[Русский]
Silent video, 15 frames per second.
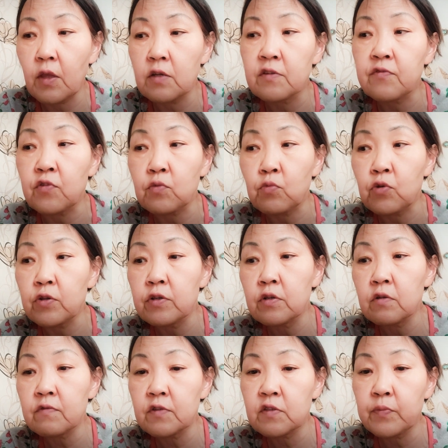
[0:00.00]

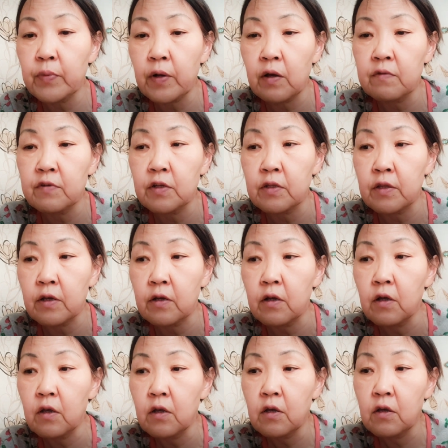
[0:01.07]
сформулировать правильно –
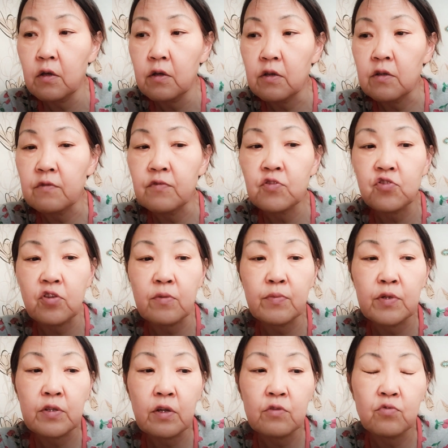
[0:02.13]
и вышла
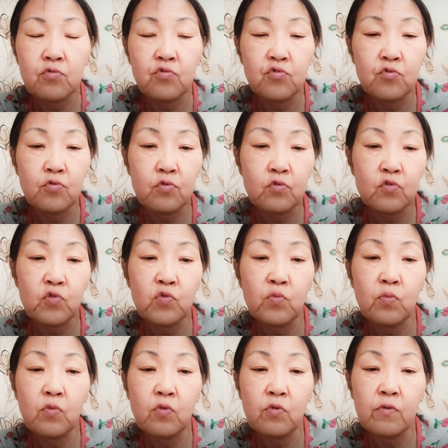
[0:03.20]
бы на нужную
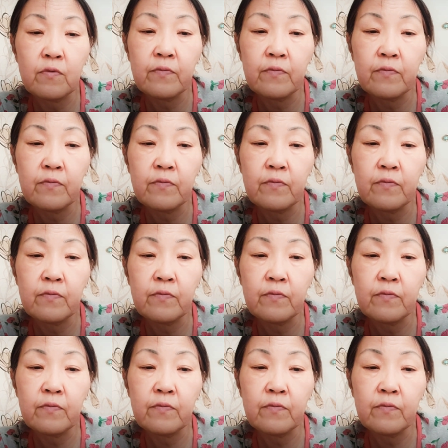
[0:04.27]
сумму.